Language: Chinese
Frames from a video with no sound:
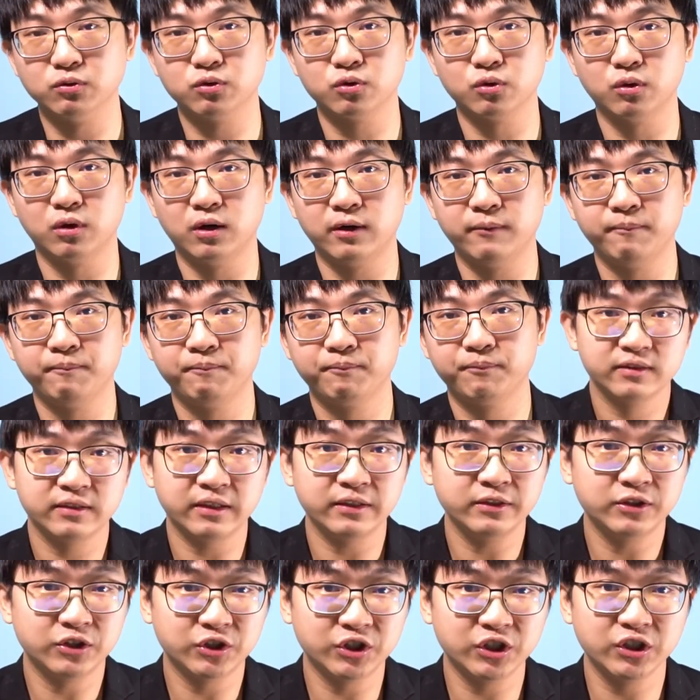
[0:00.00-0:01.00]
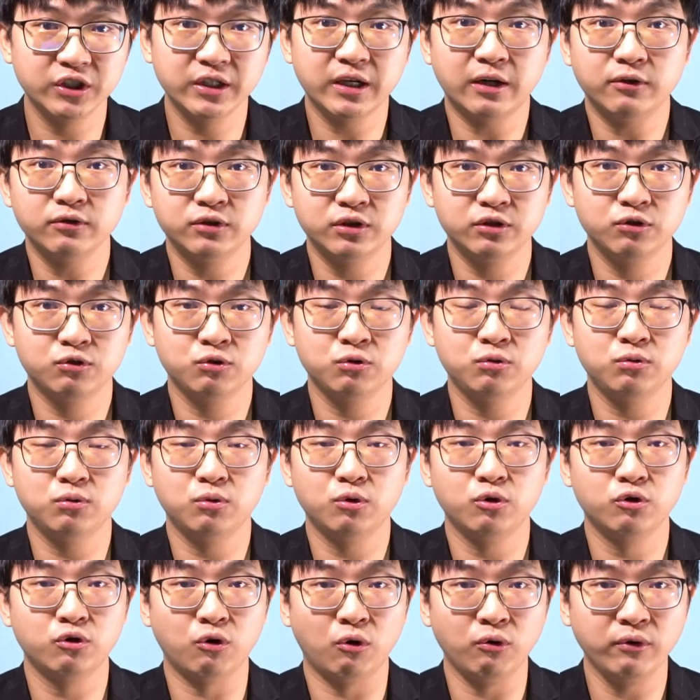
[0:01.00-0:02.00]
说在至高之
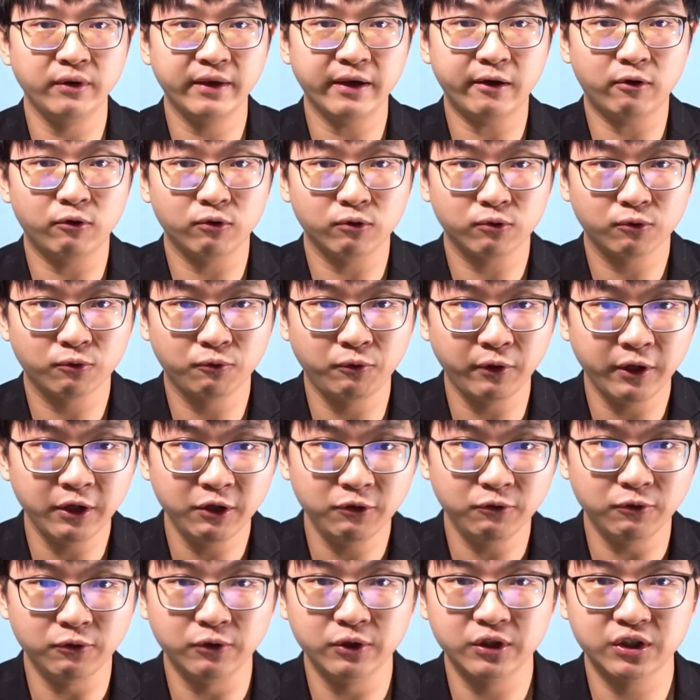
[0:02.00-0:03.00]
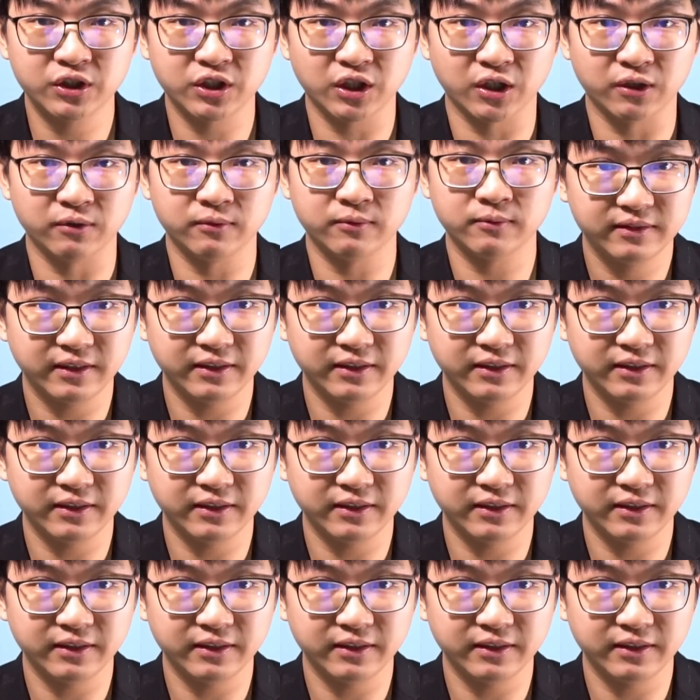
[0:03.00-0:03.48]
处荣耀归于神，